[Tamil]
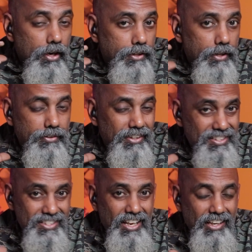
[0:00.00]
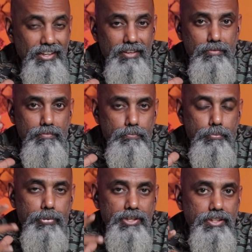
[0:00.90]
காதில் வந்து நல்ல
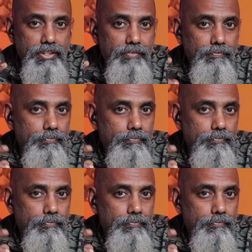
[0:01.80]
பிறந்தது